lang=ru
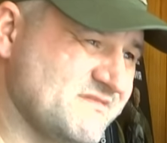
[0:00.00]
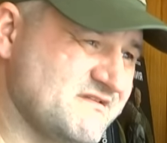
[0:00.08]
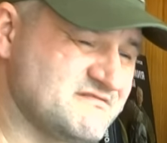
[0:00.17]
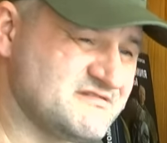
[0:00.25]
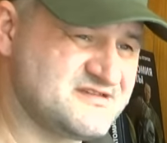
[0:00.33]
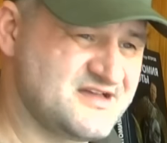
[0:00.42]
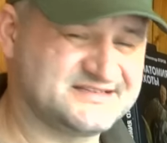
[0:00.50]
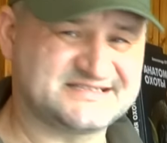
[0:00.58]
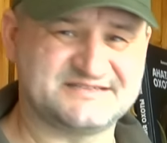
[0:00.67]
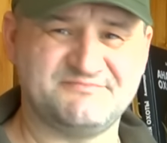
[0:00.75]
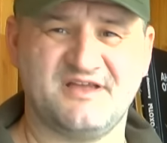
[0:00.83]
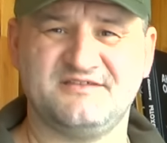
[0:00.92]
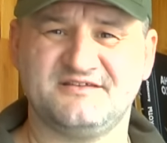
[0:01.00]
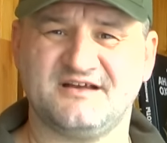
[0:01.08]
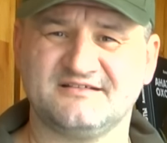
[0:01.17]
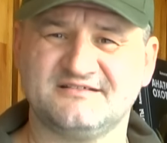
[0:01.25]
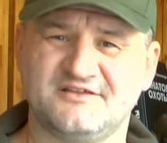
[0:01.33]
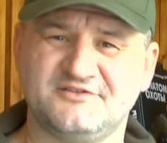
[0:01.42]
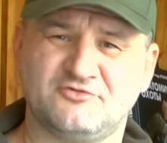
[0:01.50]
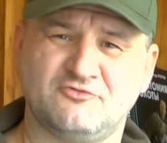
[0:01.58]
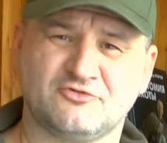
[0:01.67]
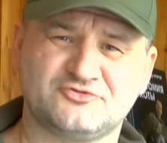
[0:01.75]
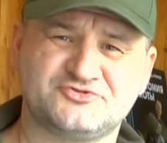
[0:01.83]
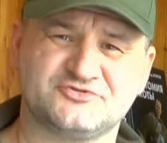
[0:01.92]
Я из себя никогда не
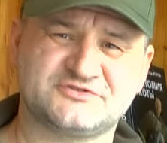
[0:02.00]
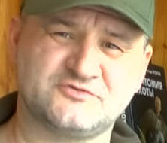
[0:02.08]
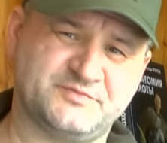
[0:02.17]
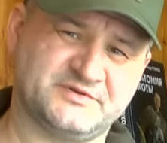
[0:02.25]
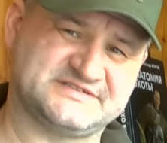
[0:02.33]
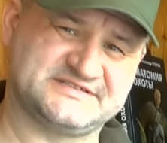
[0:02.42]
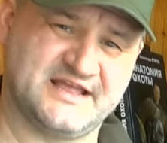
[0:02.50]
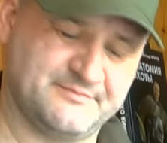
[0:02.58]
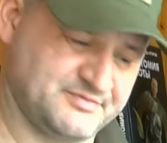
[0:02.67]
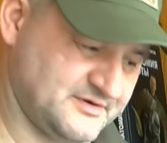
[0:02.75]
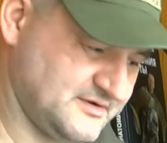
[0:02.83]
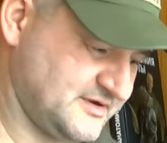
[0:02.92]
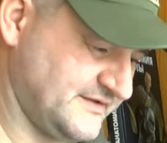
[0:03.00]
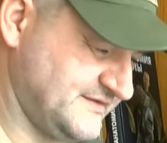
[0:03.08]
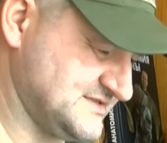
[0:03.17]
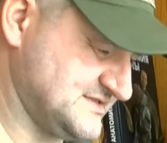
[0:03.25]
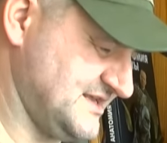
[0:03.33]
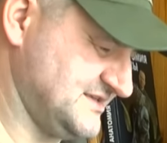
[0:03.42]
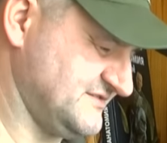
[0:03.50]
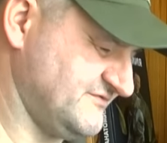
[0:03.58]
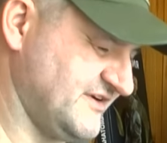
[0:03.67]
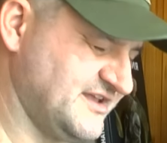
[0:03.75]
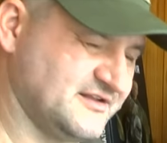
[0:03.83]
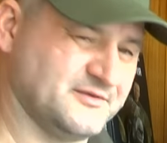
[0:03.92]
корчу суперснайпера. Хотя, знаете,
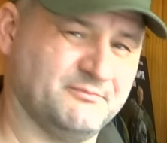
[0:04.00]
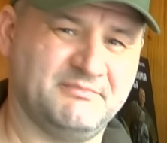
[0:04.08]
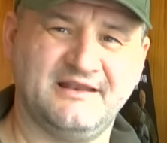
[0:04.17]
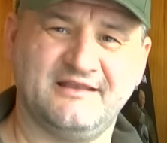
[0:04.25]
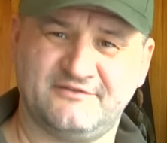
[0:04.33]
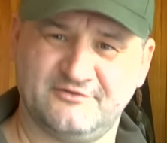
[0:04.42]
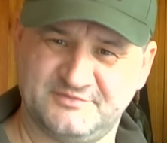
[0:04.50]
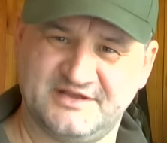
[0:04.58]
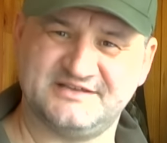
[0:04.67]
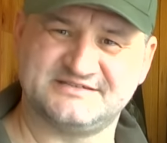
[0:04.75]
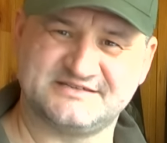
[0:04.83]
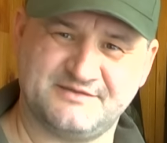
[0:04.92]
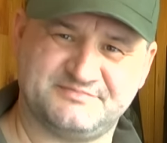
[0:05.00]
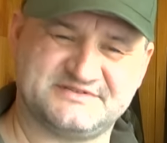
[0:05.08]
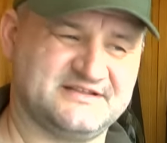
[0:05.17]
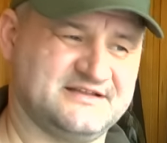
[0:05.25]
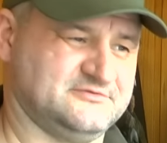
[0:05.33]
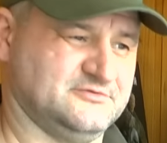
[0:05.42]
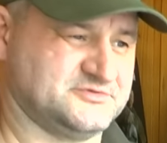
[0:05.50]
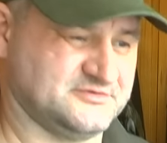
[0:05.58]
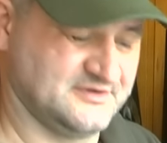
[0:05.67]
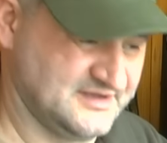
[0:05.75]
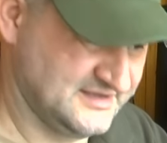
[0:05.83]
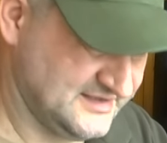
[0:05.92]
в военном билете у меня есть запись, да, о том,
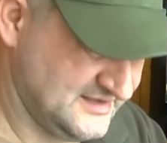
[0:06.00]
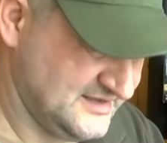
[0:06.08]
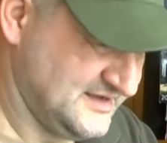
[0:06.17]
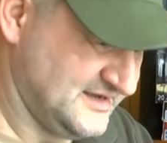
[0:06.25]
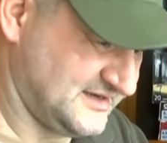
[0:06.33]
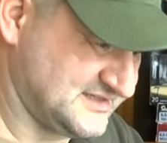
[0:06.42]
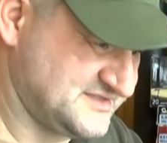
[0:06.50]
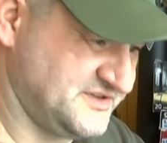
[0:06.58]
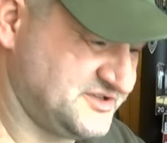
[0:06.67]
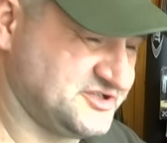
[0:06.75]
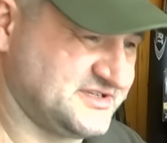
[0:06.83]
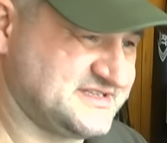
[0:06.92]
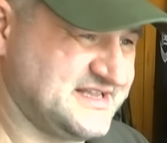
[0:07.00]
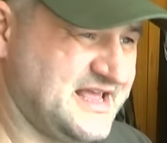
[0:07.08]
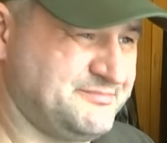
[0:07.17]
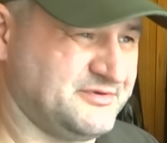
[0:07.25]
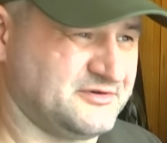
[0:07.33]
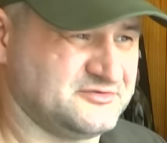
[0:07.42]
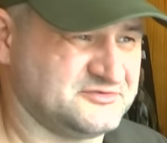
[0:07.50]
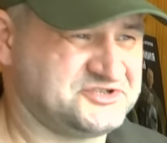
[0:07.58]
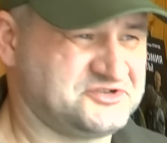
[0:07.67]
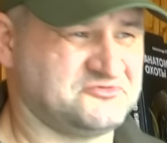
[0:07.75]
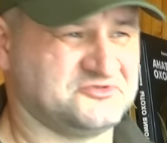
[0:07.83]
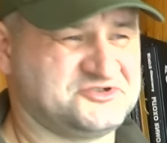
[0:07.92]
что разведчик-снайпер, но
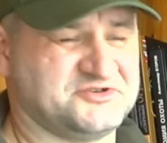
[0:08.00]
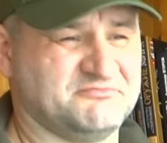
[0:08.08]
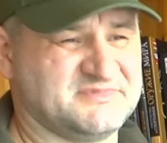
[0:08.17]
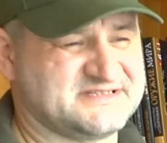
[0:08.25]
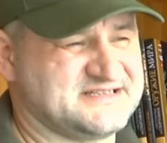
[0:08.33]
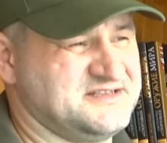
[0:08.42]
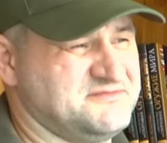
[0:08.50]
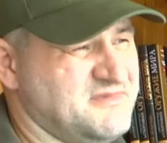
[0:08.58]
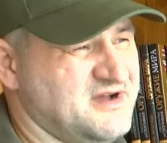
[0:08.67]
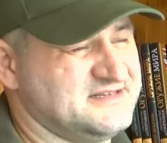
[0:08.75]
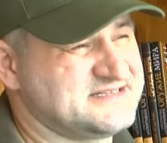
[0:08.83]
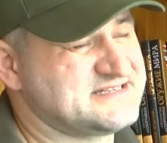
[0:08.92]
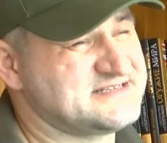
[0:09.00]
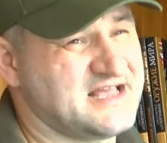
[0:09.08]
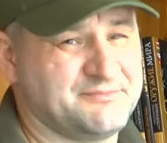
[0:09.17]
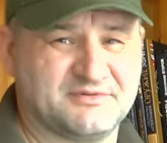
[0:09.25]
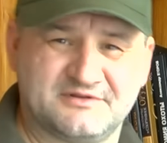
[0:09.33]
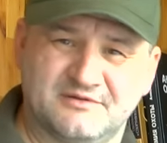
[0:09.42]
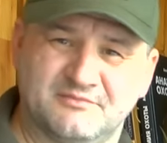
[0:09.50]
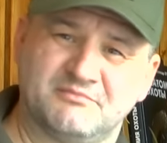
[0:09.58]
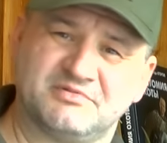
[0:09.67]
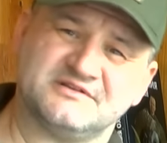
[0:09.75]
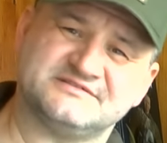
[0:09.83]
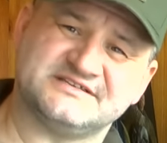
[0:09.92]
то, чем мы занимались
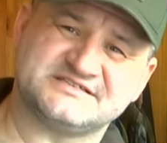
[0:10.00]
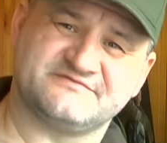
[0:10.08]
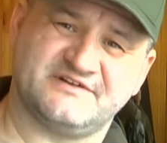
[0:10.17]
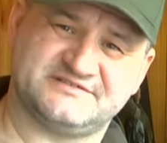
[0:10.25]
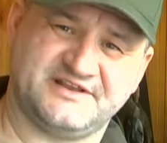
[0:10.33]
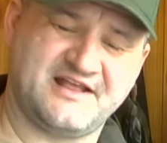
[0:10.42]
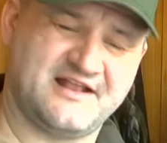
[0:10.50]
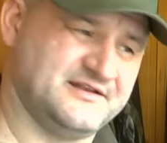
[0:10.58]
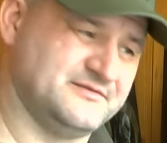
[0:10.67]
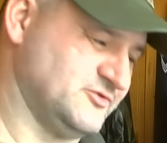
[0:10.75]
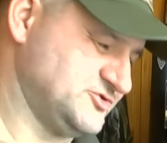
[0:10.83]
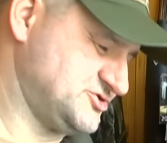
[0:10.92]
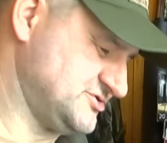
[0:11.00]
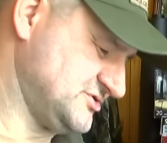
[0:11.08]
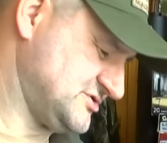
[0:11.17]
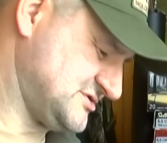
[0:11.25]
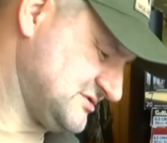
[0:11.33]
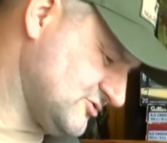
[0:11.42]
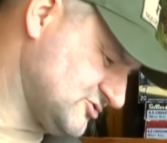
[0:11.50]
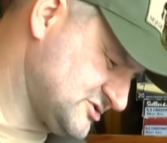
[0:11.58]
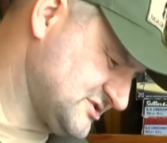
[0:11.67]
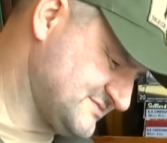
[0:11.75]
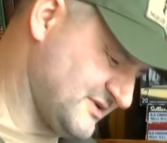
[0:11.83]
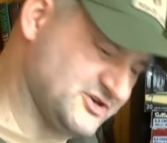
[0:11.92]
снайпингом, было назвать реальным очень
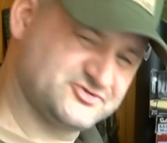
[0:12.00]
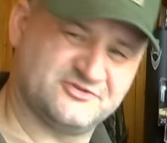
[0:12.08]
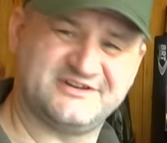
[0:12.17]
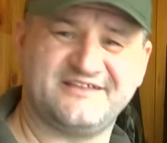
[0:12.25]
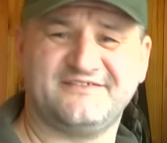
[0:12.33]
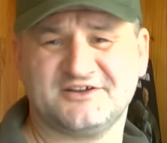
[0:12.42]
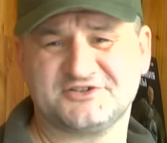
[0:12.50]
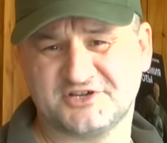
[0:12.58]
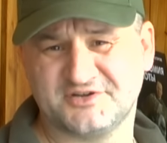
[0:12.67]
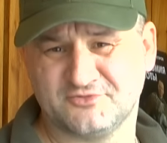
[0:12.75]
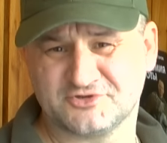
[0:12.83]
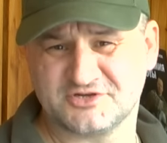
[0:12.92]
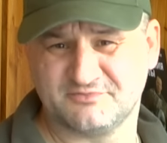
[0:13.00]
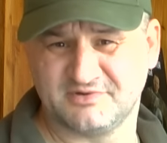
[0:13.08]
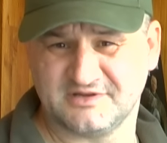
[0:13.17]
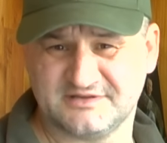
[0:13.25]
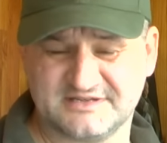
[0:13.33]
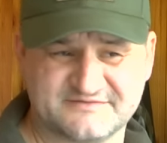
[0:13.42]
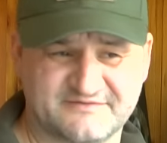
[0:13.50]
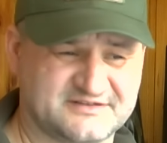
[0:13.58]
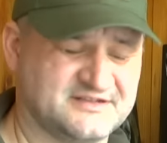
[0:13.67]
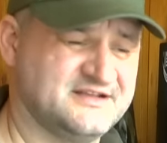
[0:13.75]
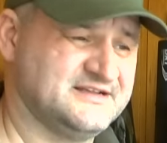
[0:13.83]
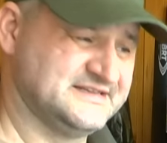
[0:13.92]
сложно, с большой натяжкой можно было
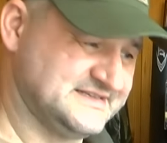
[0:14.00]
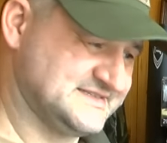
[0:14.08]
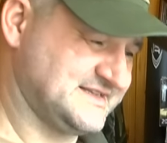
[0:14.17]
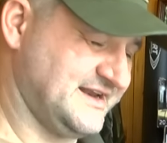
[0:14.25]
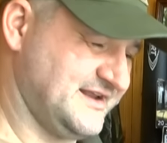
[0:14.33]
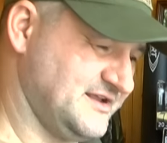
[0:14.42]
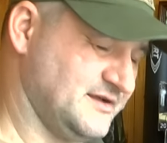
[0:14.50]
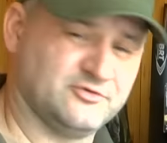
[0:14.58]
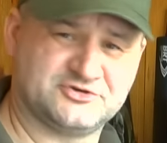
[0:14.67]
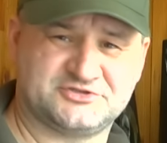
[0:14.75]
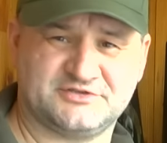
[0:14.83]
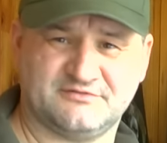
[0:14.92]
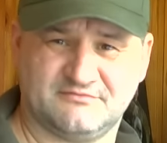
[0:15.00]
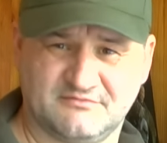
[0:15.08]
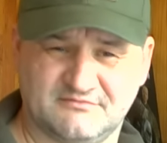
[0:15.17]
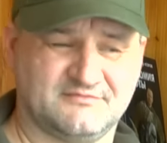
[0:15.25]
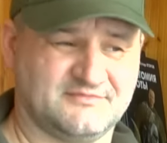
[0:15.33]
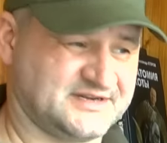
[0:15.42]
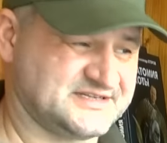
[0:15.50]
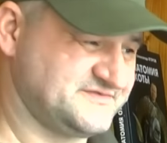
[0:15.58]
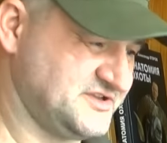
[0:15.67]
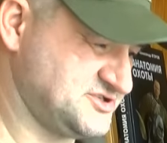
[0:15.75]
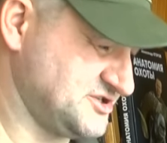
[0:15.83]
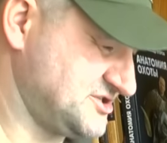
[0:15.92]
назвать. Скорее, я больше
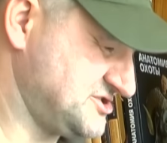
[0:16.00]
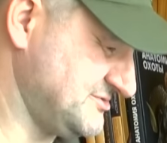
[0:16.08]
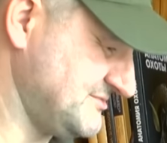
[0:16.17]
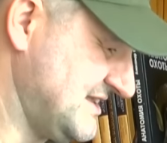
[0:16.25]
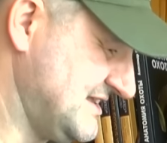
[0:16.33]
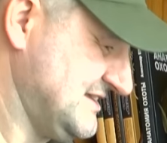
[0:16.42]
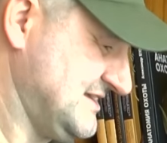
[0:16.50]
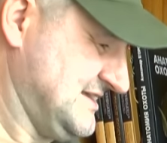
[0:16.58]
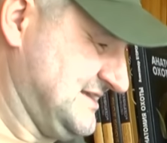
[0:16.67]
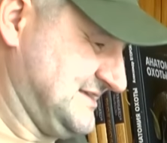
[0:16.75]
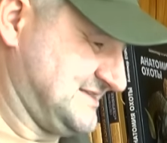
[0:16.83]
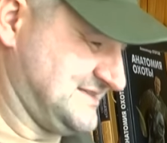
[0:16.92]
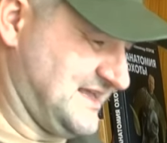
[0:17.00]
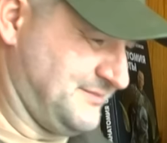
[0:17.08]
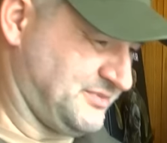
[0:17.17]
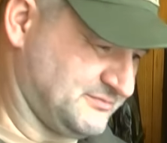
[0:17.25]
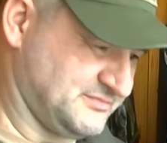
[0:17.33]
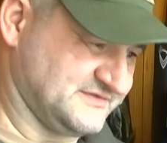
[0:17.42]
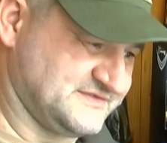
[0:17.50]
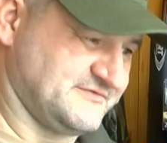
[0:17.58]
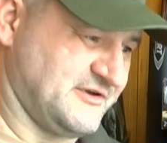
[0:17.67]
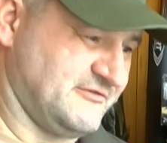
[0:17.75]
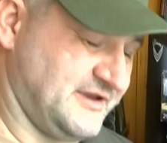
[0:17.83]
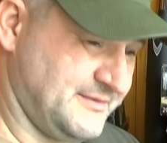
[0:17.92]
разведчик, чем снайпер был в
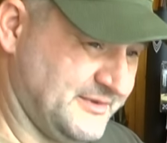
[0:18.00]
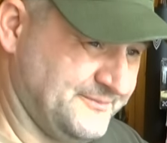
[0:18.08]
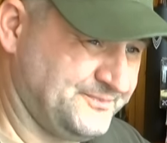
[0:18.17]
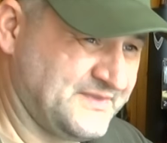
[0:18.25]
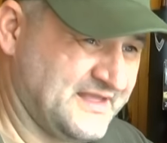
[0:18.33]
свое время.